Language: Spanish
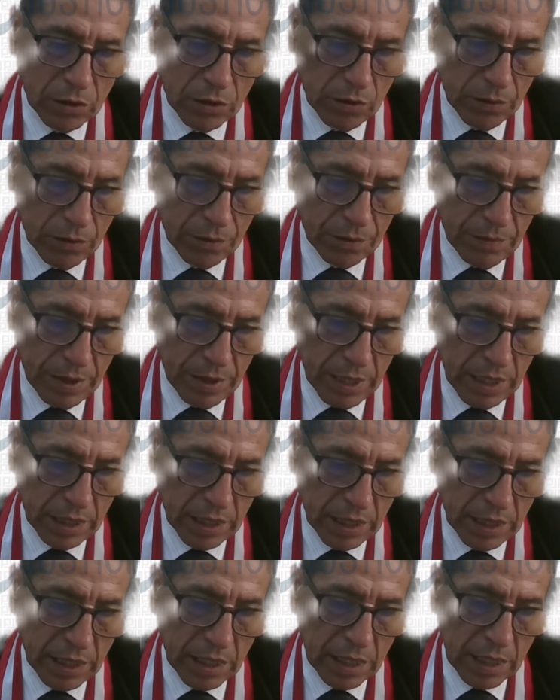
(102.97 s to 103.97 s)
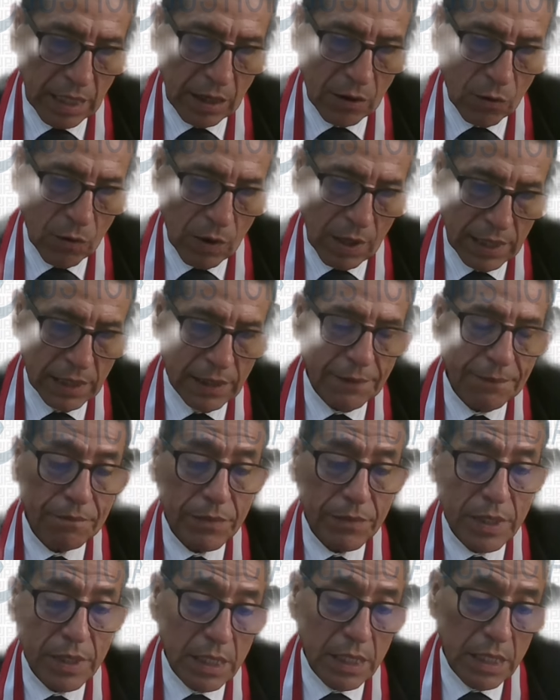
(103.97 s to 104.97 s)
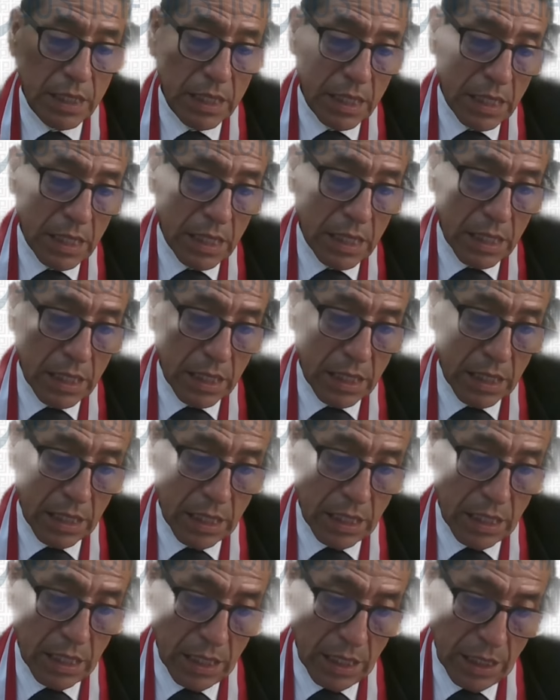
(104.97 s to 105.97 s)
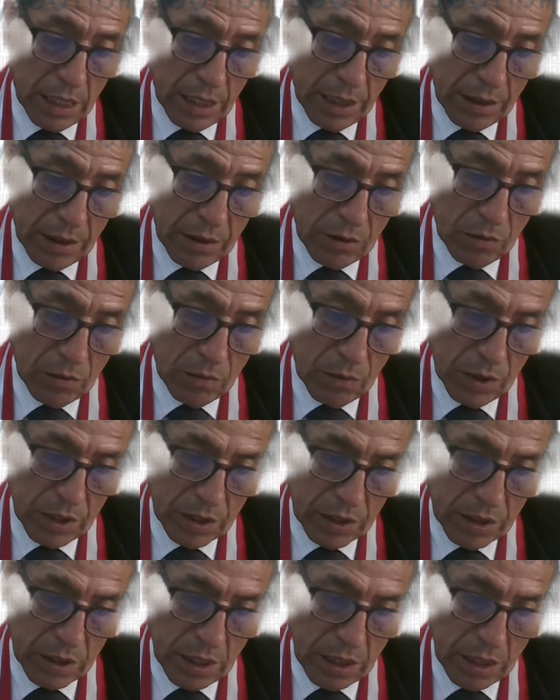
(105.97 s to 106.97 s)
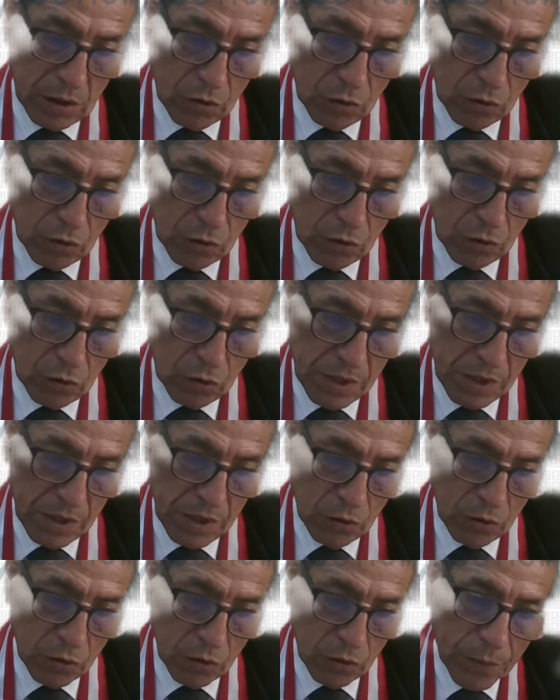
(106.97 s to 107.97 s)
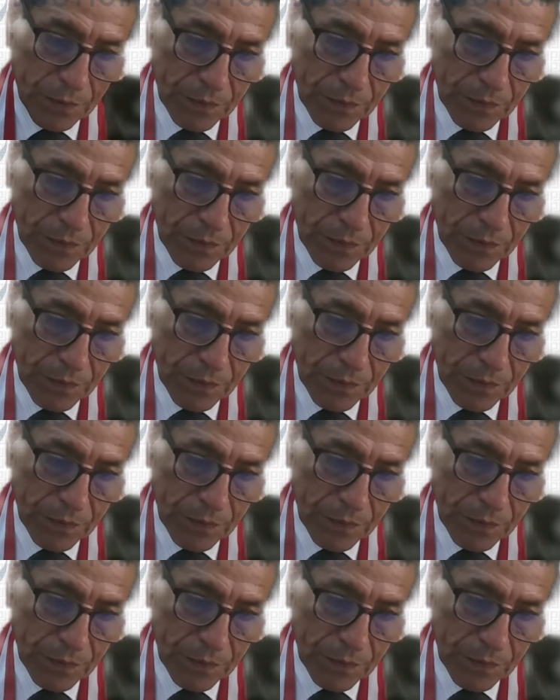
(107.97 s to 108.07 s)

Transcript: se emitió la resolución número 24, mediante la cual,